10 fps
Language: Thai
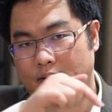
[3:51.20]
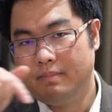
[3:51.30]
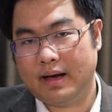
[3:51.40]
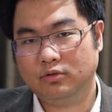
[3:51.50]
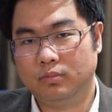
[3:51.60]

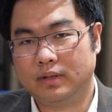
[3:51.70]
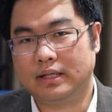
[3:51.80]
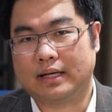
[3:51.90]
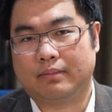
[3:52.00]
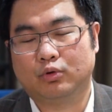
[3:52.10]
แบงค์สุภกิ
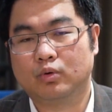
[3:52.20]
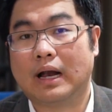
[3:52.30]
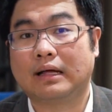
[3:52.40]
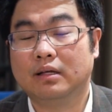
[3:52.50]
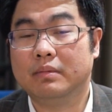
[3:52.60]
จทุกค
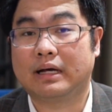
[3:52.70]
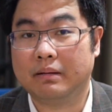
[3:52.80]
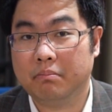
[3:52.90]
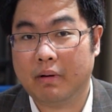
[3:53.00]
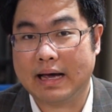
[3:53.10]
รั้งที่มีคลิ
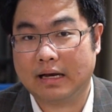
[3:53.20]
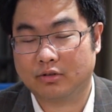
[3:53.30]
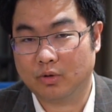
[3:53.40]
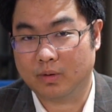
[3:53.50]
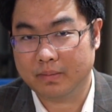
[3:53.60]
ปใหม่เรา
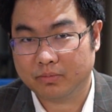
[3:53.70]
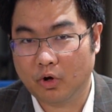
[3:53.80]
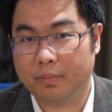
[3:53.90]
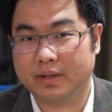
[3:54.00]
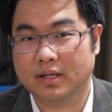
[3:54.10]
จะส่งคลิปต
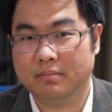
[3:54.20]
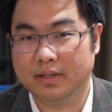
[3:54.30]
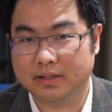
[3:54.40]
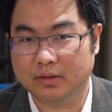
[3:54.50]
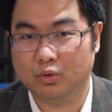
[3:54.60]
รงไปที่มื
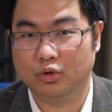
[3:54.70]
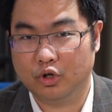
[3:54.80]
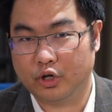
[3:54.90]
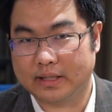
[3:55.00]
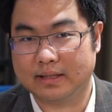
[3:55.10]
อถือคุณ
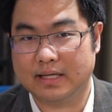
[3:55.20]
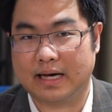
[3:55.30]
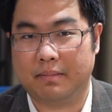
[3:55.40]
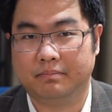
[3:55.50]
โดยทันทีครั